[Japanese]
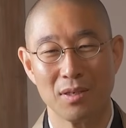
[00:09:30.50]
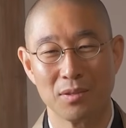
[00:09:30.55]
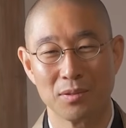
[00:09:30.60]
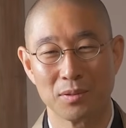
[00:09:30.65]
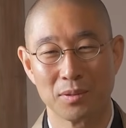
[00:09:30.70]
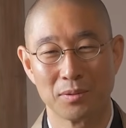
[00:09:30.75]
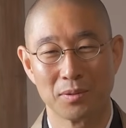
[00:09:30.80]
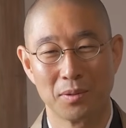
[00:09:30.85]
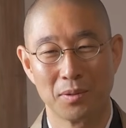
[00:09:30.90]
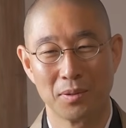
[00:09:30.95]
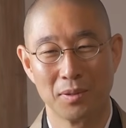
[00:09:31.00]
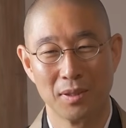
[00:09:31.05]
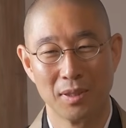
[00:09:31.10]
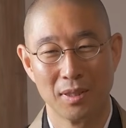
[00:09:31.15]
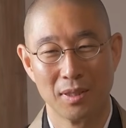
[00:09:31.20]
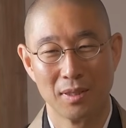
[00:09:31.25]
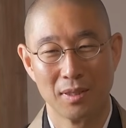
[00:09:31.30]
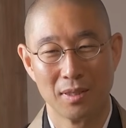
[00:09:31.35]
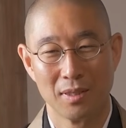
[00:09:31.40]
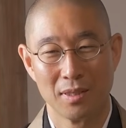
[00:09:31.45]
その
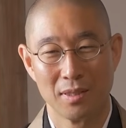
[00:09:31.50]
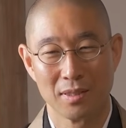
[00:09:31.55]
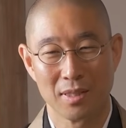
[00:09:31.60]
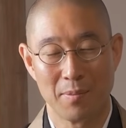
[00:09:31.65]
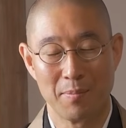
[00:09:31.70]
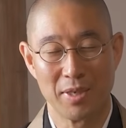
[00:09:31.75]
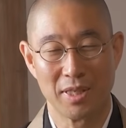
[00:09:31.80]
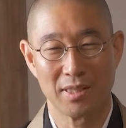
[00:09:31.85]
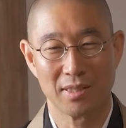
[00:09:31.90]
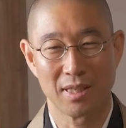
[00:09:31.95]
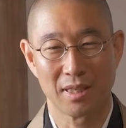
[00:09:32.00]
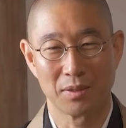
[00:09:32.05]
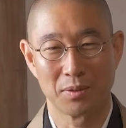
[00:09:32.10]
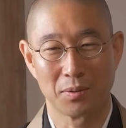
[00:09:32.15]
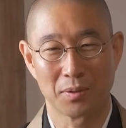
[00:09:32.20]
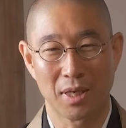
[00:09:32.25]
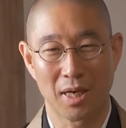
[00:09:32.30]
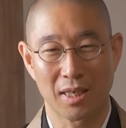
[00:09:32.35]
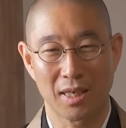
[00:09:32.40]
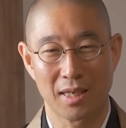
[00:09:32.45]
寂しさ
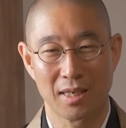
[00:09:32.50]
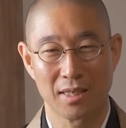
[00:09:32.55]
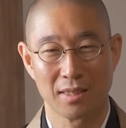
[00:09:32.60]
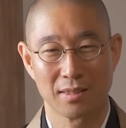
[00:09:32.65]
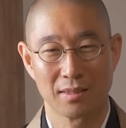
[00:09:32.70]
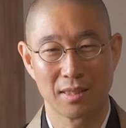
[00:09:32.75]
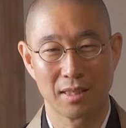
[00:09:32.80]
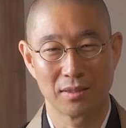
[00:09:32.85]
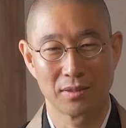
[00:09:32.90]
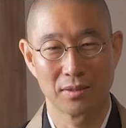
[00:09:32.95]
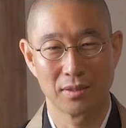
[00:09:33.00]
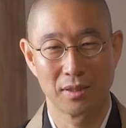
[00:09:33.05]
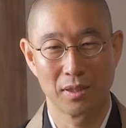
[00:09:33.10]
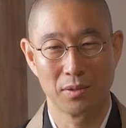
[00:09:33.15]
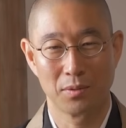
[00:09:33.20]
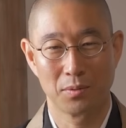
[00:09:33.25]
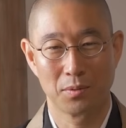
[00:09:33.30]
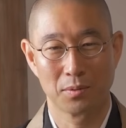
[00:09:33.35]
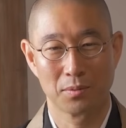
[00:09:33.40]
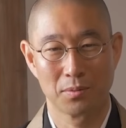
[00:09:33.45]
とか悲しさって
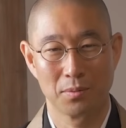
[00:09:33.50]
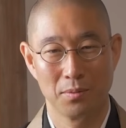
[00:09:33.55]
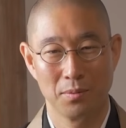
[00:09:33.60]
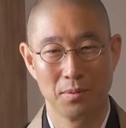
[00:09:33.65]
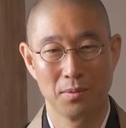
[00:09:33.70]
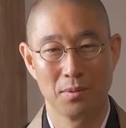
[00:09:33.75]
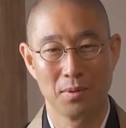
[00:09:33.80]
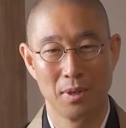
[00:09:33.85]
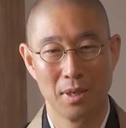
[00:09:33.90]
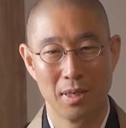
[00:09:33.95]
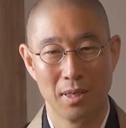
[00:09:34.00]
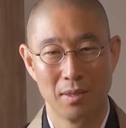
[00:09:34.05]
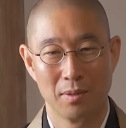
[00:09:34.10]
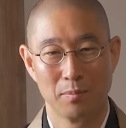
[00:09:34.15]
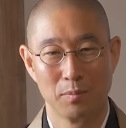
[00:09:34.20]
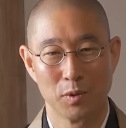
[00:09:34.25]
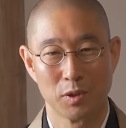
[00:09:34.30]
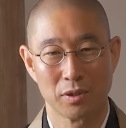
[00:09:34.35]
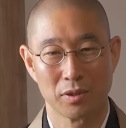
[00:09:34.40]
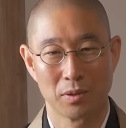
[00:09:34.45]
いうことを
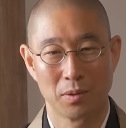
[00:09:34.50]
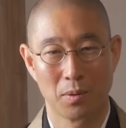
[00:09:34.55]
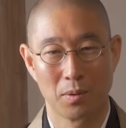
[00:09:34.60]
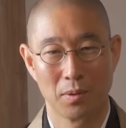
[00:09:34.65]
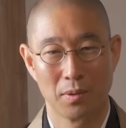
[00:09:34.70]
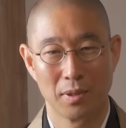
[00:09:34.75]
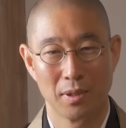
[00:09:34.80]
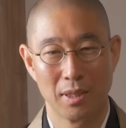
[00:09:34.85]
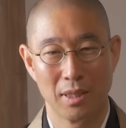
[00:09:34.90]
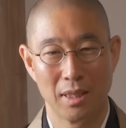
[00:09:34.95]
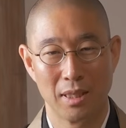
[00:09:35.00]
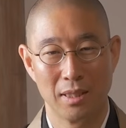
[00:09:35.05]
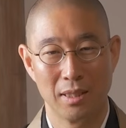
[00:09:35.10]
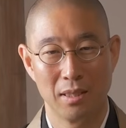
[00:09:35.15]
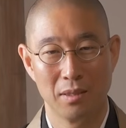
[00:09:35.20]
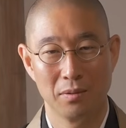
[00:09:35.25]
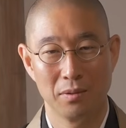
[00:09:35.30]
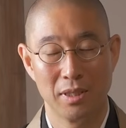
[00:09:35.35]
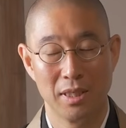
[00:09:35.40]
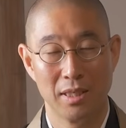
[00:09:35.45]
むしろ
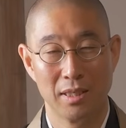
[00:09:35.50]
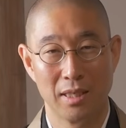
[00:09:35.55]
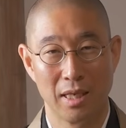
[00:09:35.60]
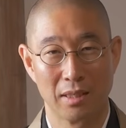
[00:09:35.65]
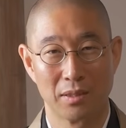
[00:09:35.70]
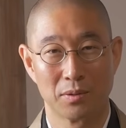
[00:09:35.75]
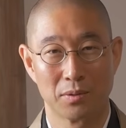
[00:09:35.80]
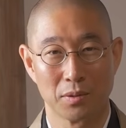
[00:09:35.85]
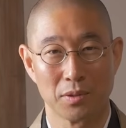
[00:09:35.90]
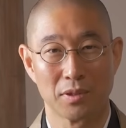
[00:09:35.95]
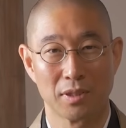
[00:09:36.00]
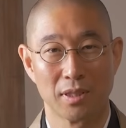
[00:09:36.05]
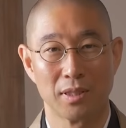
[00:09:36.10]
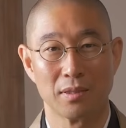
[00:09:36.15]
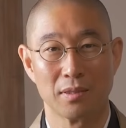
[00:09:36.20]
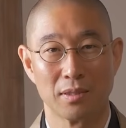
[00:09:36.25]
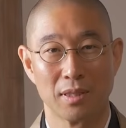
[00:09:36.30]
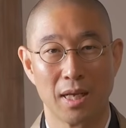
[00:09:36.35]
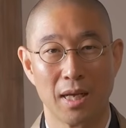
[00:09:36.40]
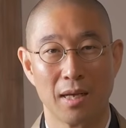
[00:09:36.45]
エネルギー源として
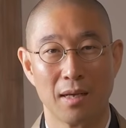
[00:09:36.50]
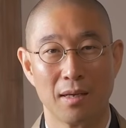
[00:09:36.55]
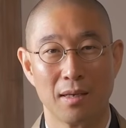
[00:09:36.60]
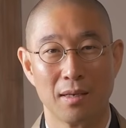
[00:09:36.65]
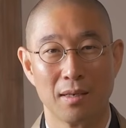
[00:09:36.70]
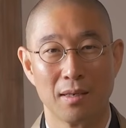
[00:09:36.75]
ですね